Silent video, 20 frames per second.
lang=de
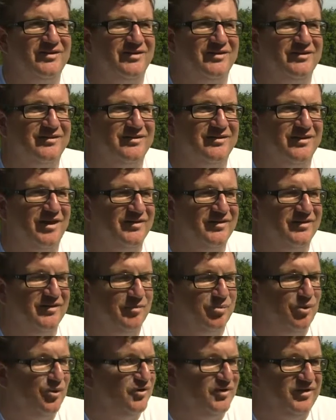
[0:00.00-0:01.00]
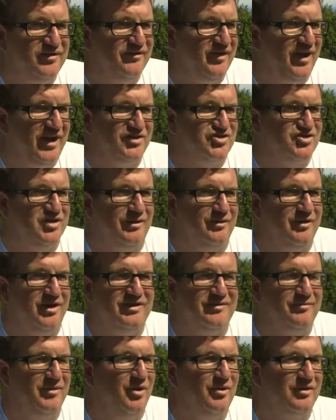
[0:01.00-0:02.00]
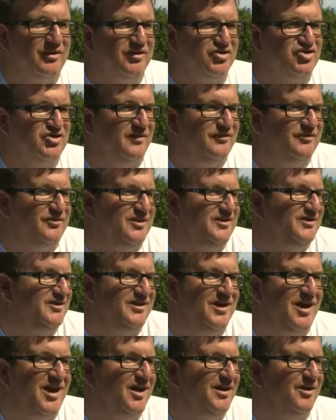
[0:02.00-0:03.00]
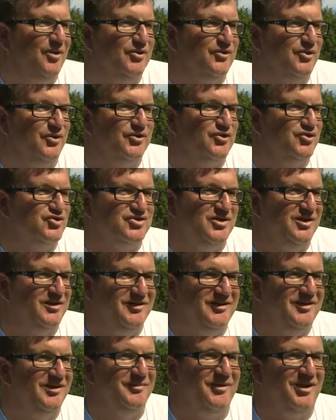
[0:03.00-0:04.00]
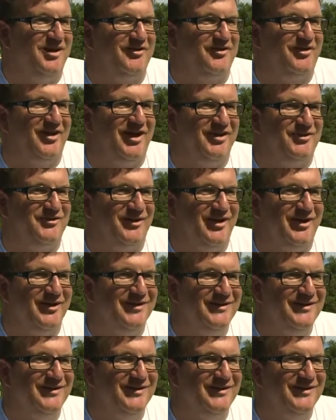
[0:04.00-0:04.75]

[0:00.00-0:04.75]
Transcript: Und gerade diese positive Einstellung hat ihm auch geschafft, diese Jahre auch durchzustehen, die nicht immer ganz leicht waren.